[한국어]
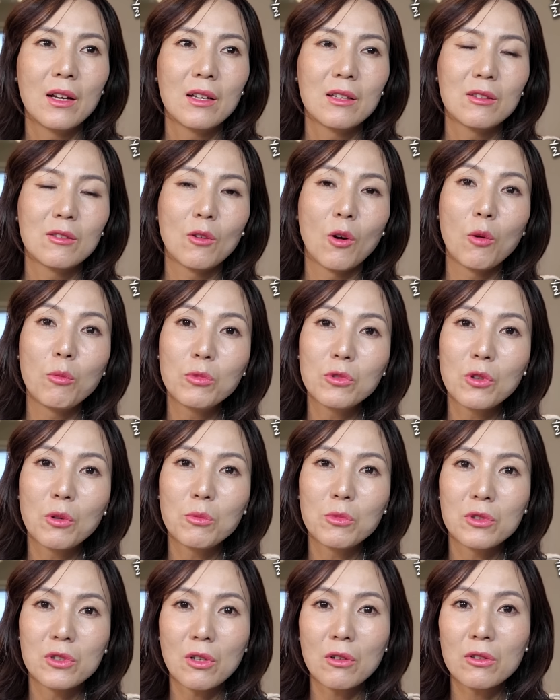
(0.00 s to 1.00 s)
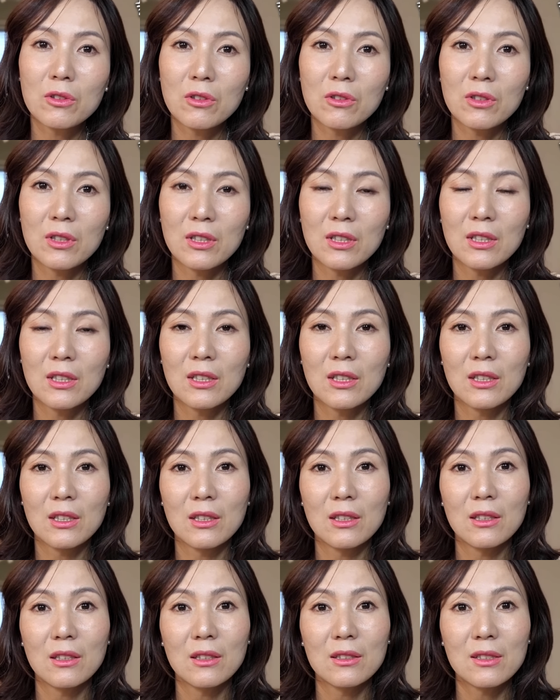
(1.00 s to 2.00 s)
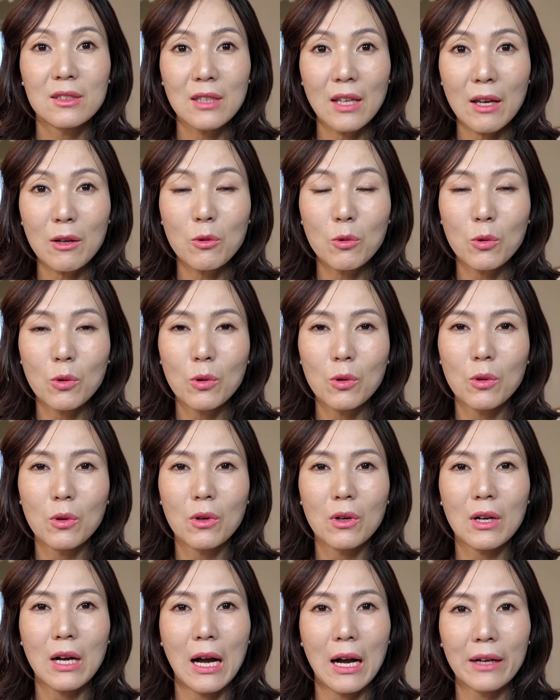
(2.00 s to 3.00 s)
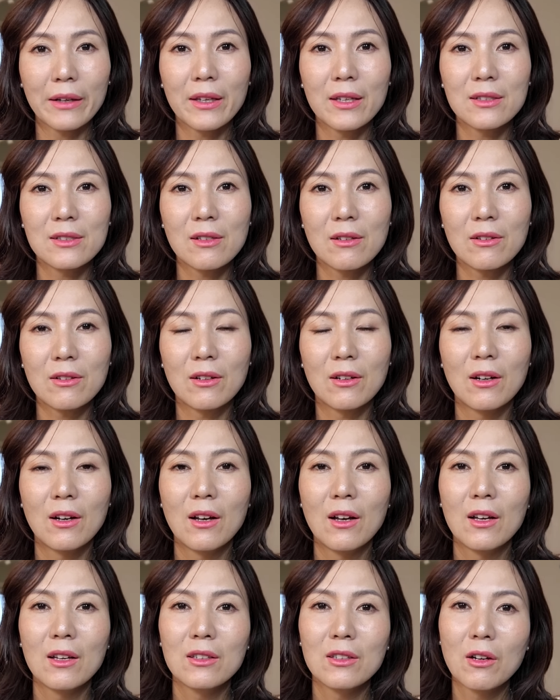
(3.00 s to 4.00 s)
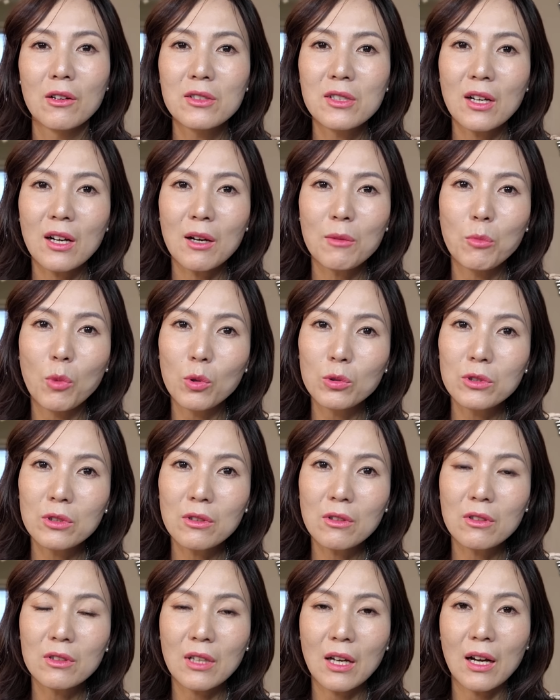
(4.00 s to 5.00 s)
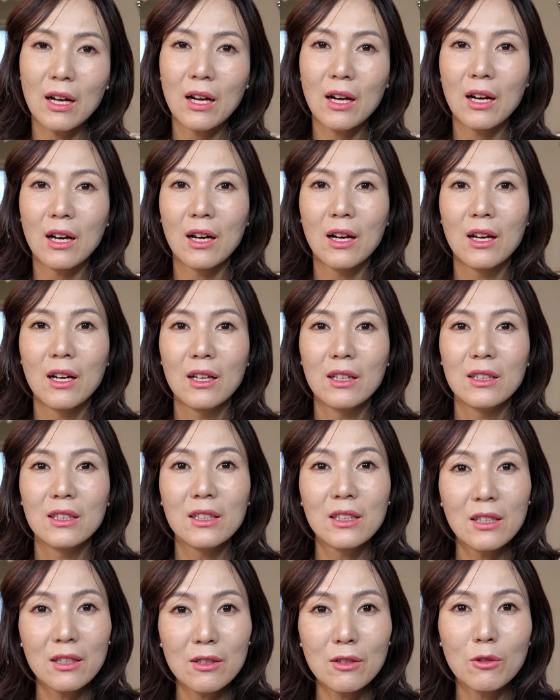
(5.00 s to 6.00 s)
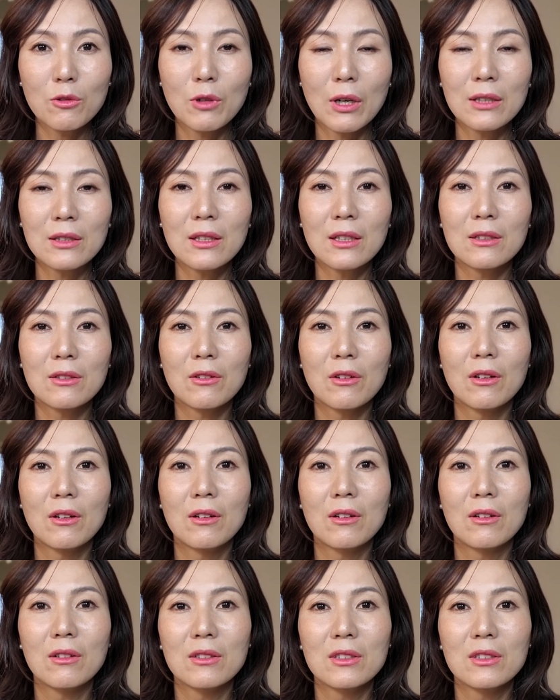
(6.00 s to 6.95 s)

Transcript: 너무너무 성격이 세고 강해서 여자가 모든 걸 다 이기려고 한다는 거예요.